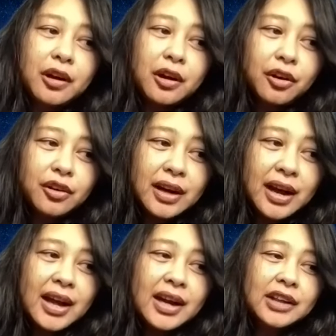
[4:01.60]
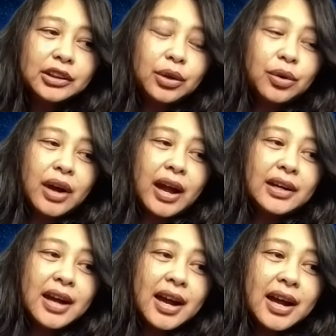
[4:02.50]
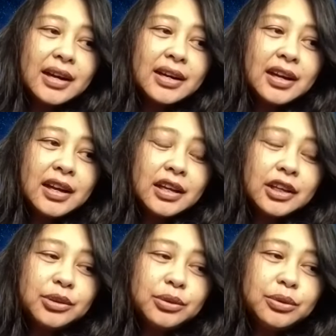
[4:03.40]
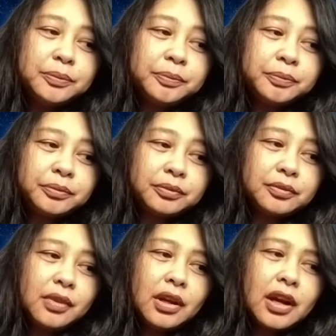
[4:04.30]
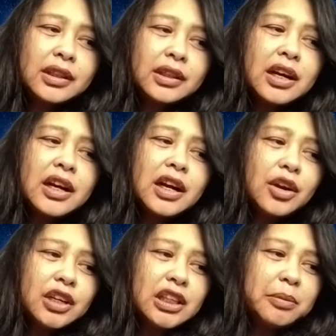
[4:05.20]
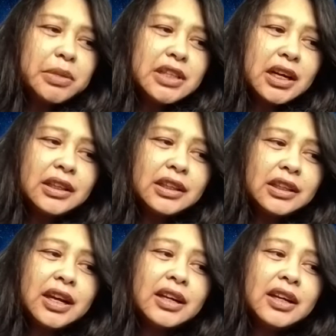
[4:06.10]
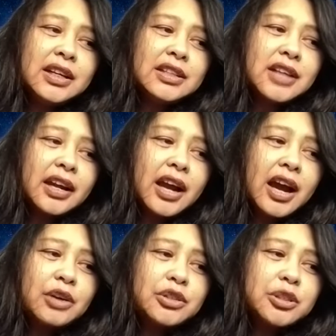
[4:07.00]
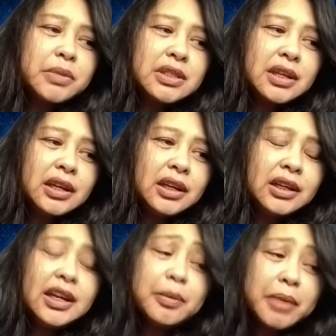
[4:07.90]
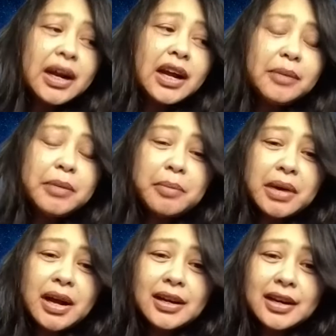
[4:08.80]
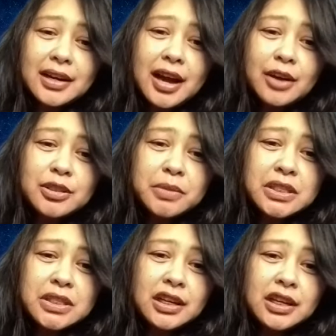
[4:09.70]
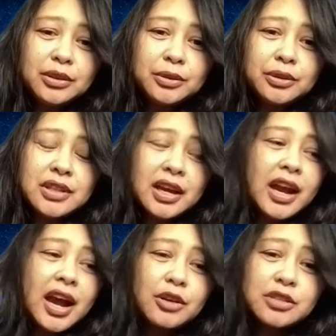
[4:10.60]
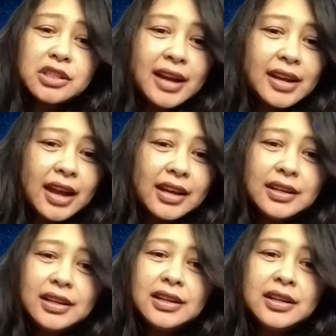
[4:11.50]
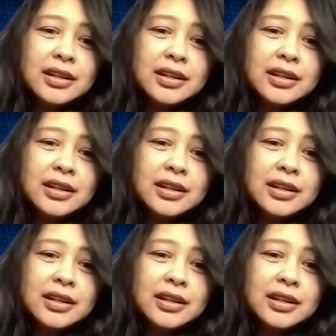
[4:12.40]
kodar atau kadar itu katakanlah kalau kita bicara tentang saya harus miskin ini ya barangkali memang kadarnya harus miskin itu saya harus sekaya ini